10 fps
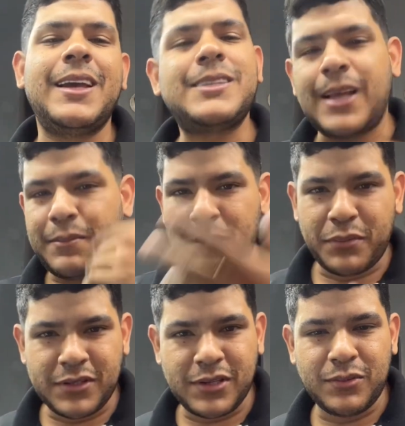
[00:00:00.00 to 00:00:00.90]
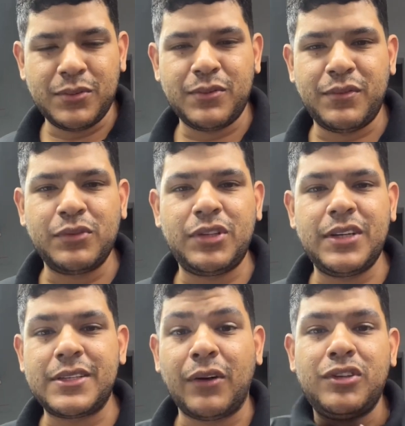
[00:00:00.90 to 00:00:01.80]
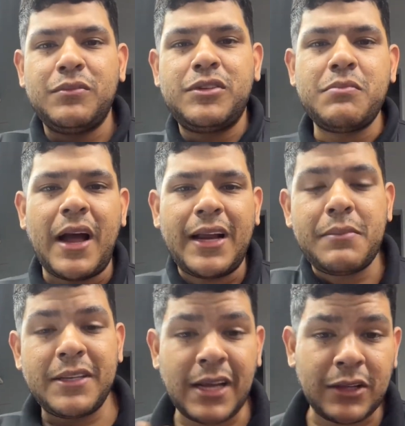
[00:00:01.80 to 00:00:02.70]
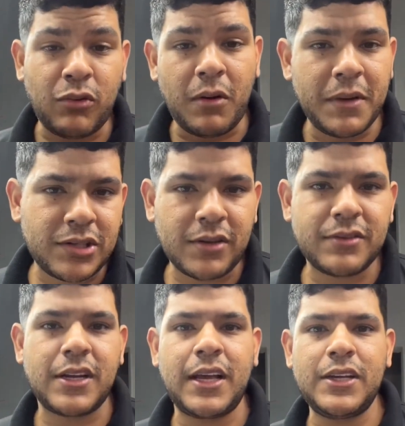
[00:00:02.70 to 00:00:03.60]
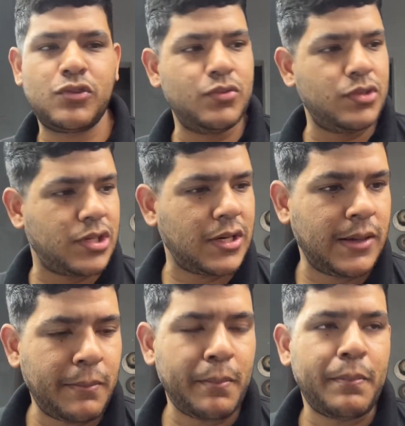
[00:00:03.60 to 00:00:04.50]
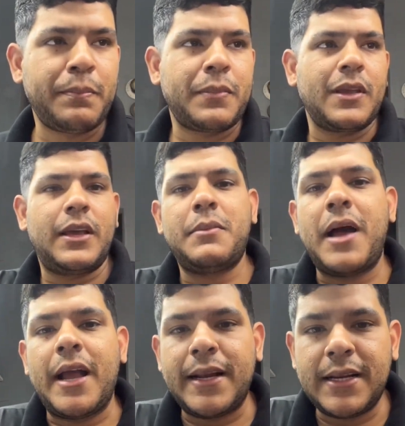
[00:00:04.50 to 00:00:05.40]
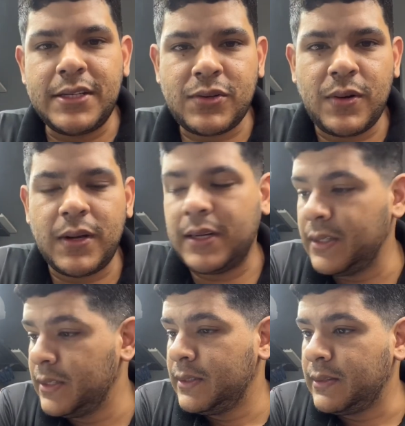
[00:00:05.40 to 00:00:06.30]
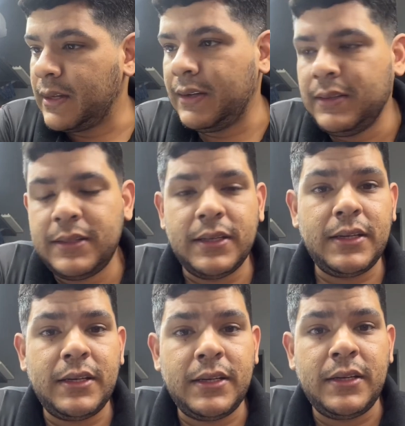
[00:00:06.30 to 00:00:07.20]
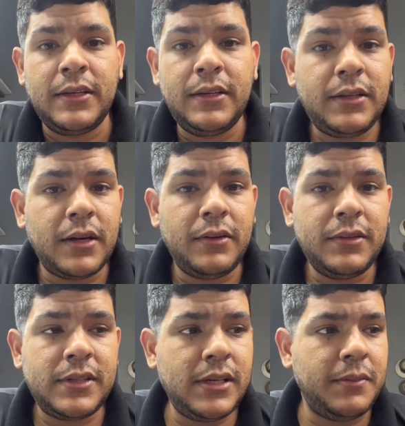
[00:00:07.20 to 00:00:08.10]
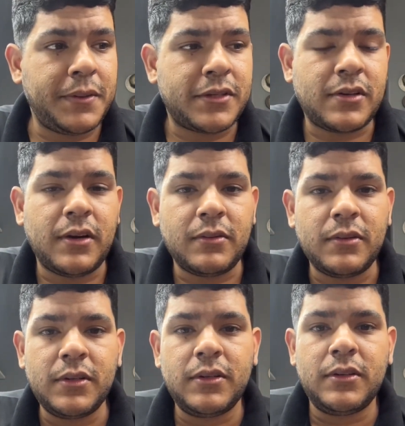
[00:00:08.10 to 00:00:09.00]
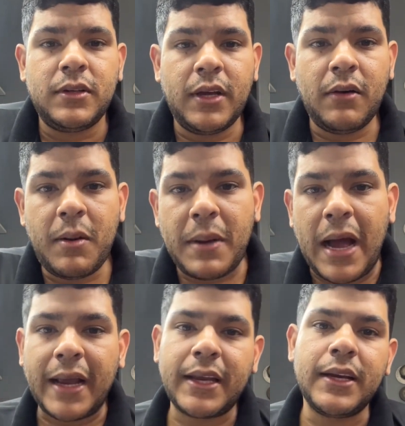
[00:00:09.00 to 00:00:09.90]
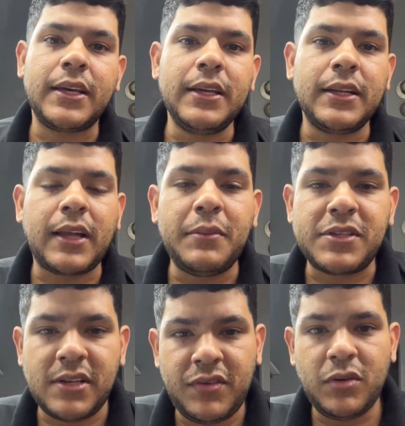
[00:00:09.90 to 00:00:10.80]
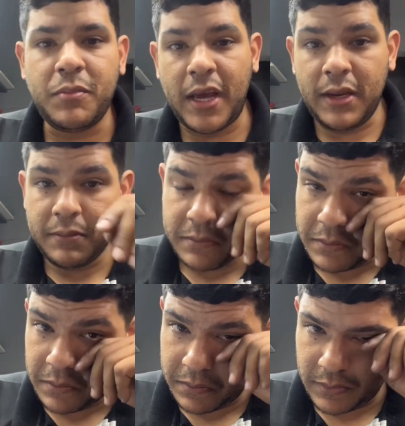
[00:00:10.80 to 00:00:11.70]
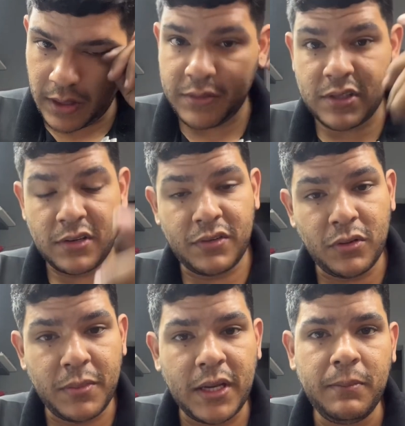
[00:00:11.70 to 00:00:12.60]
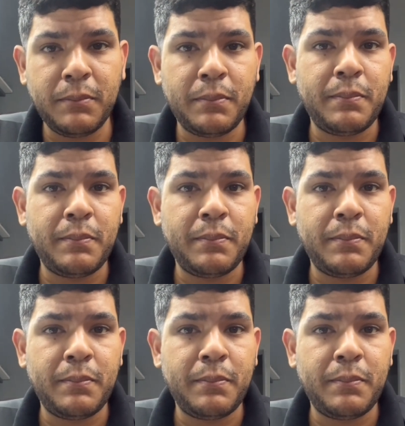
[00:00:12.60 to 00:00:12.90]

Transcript: Quem sabe depois eu vou utilizar o tipo de máquina, mas atualmente estou usando a Result, aquela máquina da escola, tá? É, então, assim, pessoal, é uma máquina que tem me servido bem, tem me servido bem.